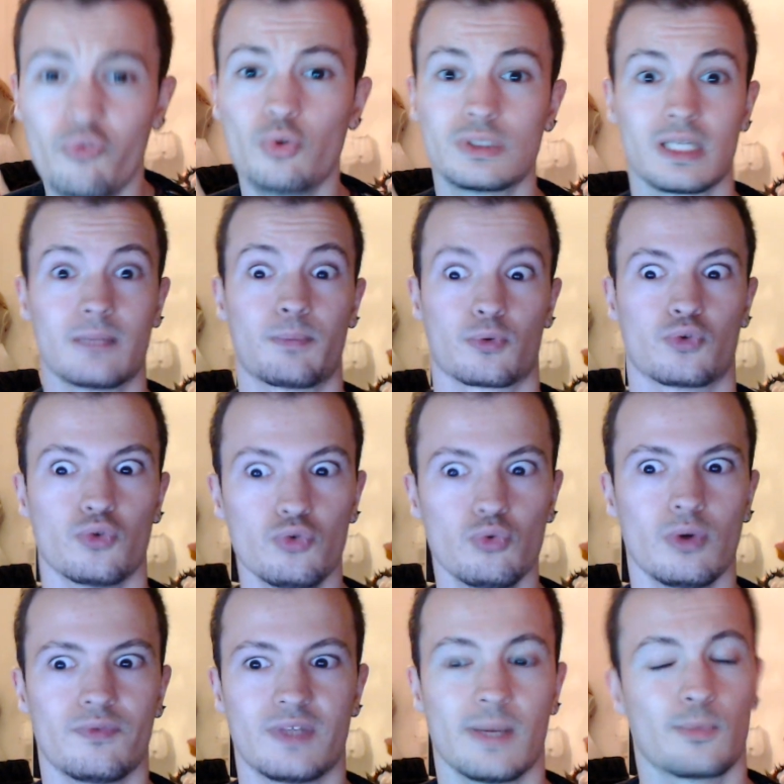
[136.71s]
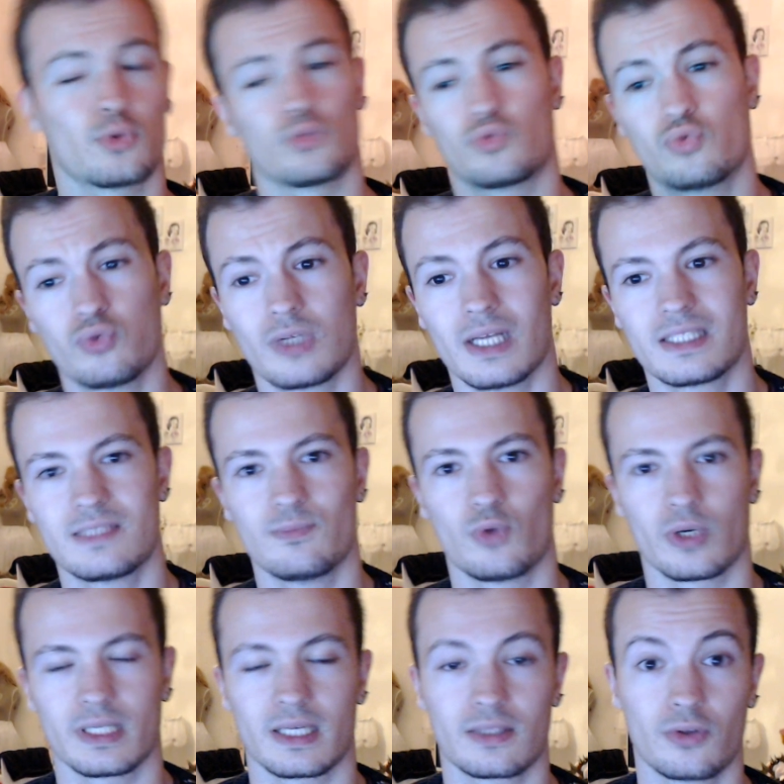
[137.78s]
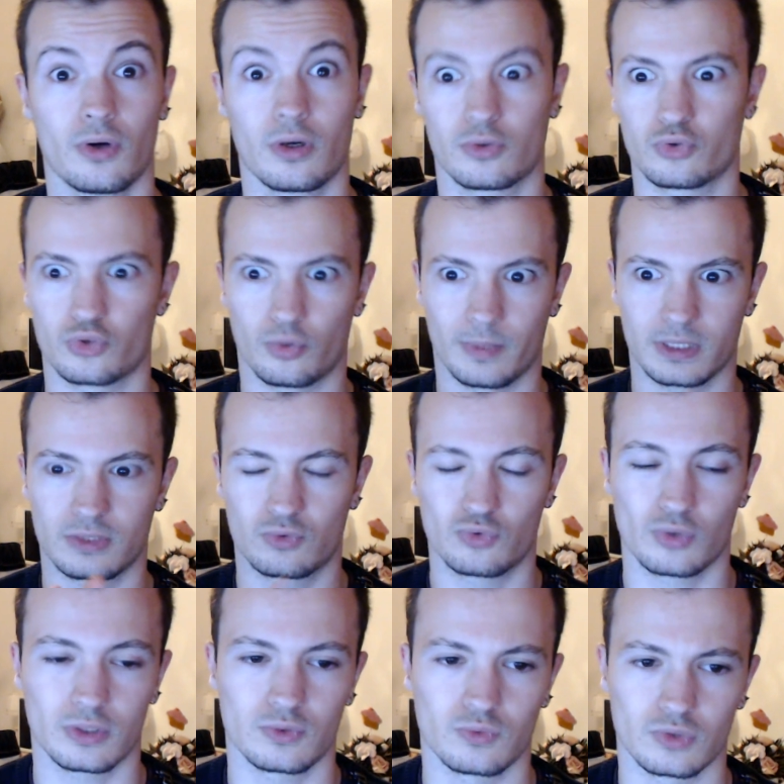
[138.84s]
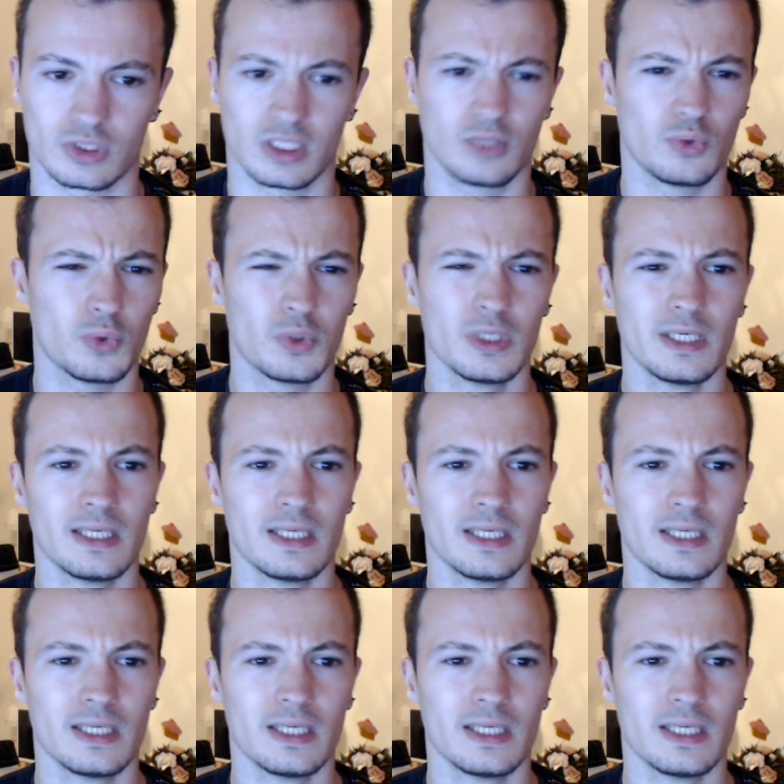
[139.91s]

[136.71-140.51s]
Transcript: ça dépend de nous, évidemment, de toute la team de rédacteurs, hein, que je remercie toujours, ils sont géniaux.